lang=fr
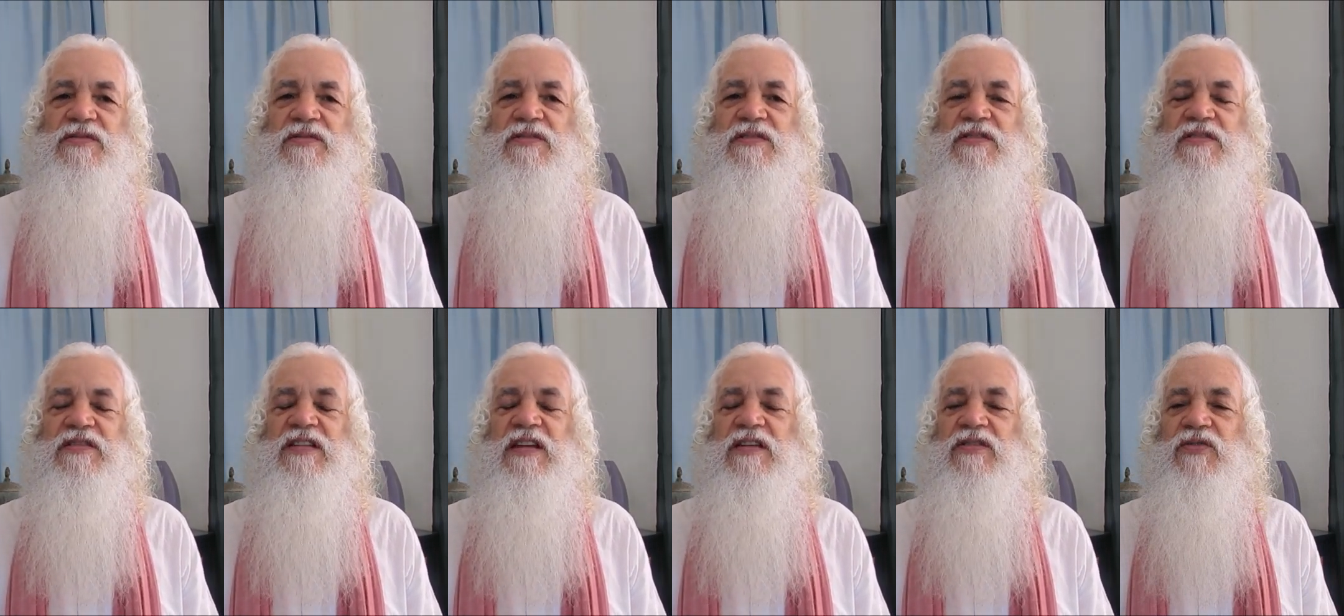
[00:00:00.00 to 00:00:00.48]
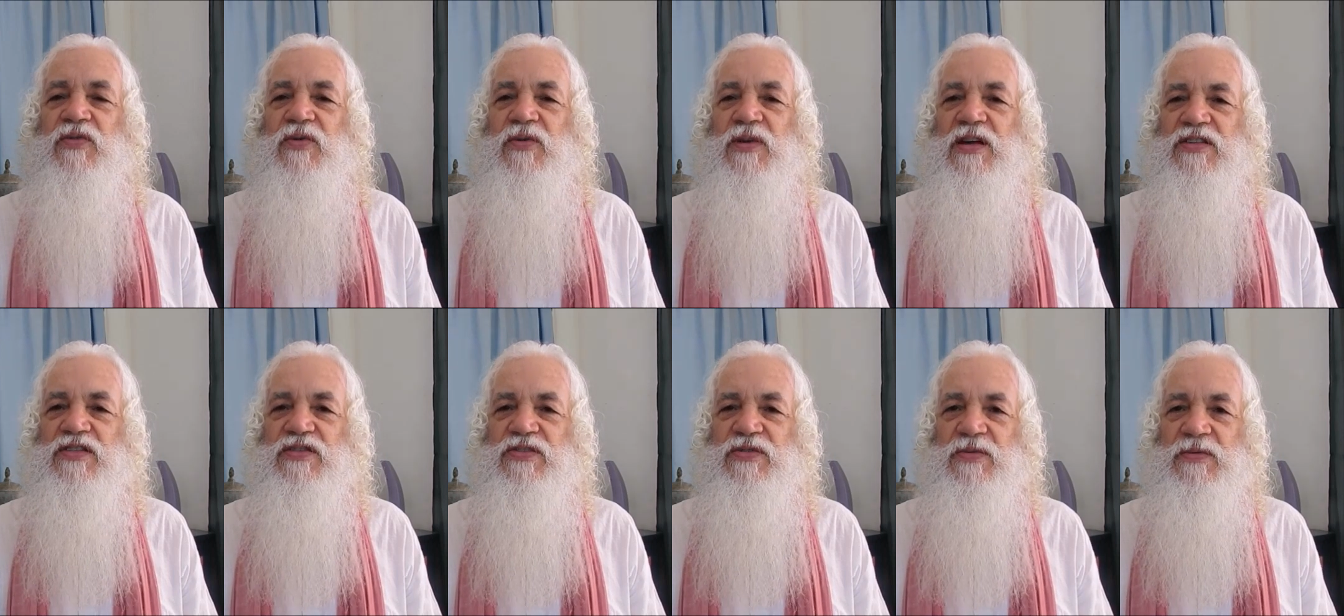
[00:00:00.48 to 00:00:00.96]
cette
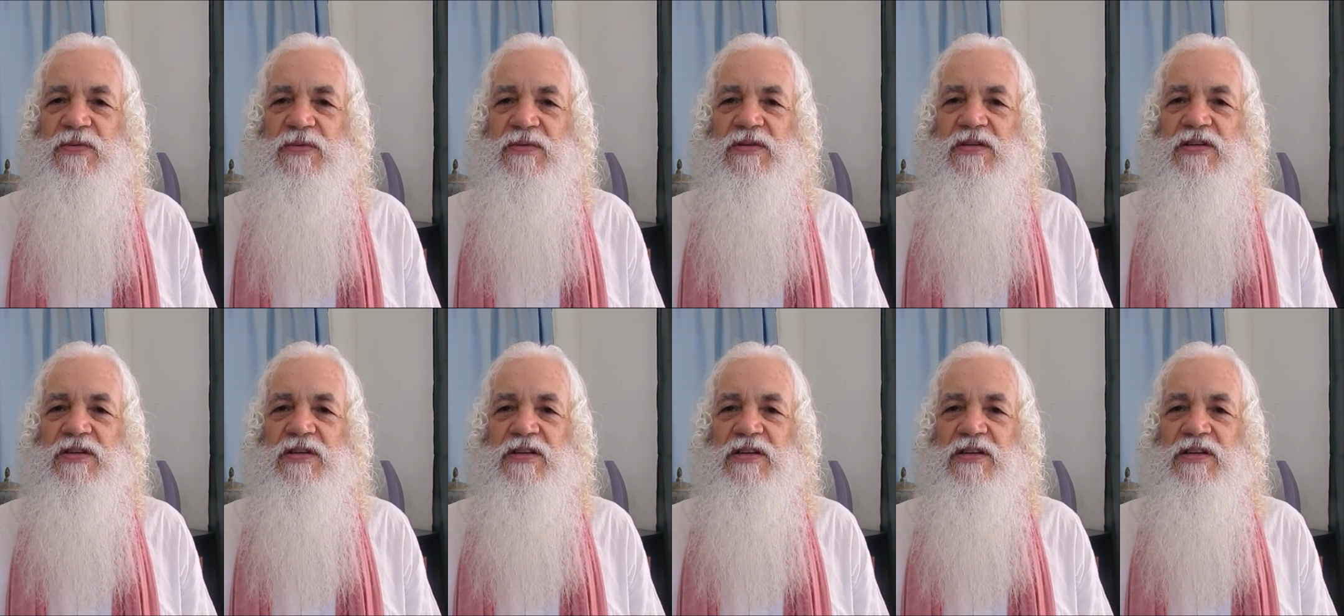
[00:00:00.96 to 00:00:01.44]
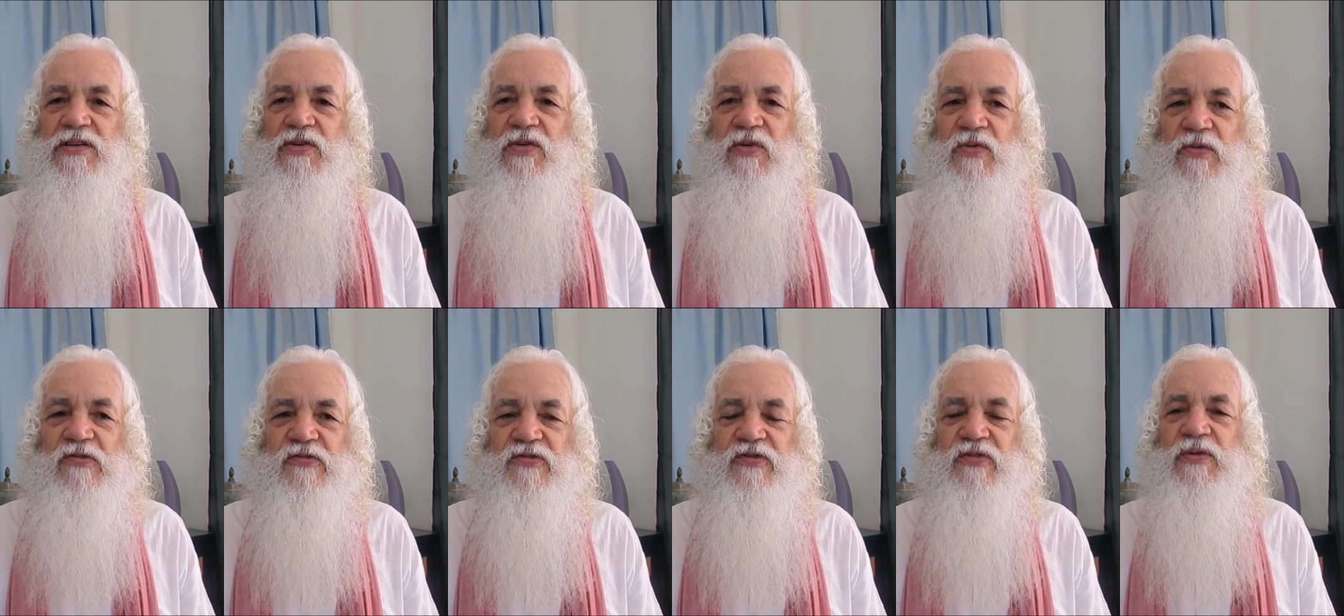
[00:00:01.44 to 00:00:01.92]
relation,
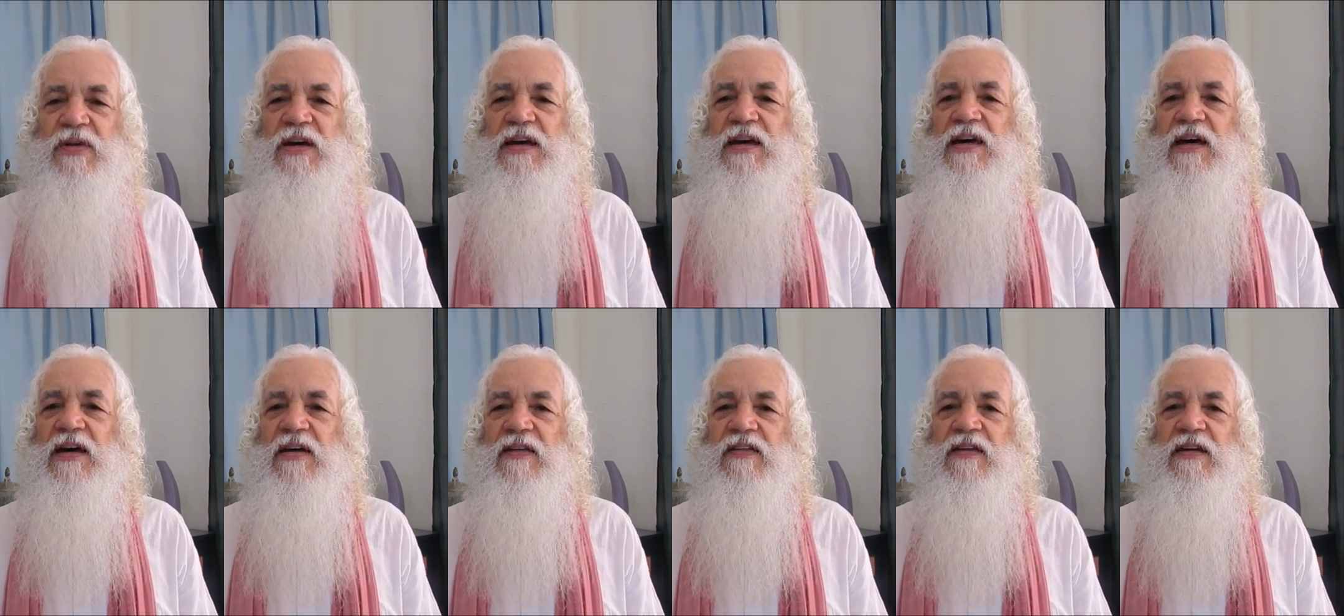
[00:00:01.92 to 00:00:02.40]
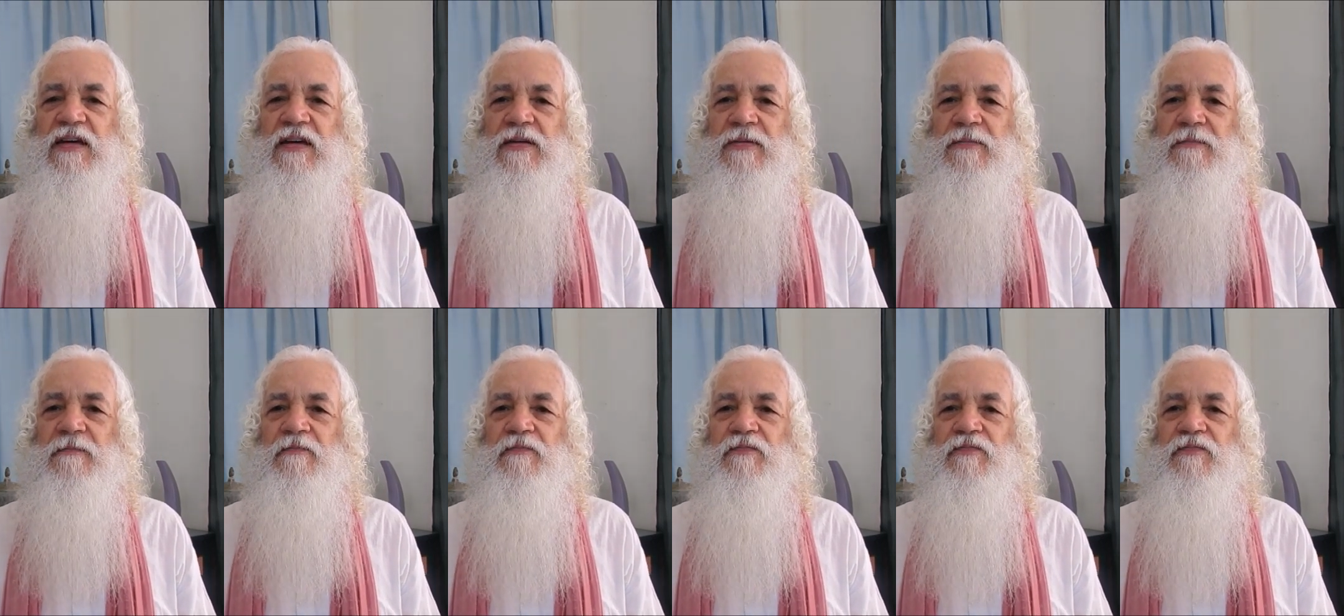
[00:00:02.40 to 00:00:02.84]
qu'on veut la garder.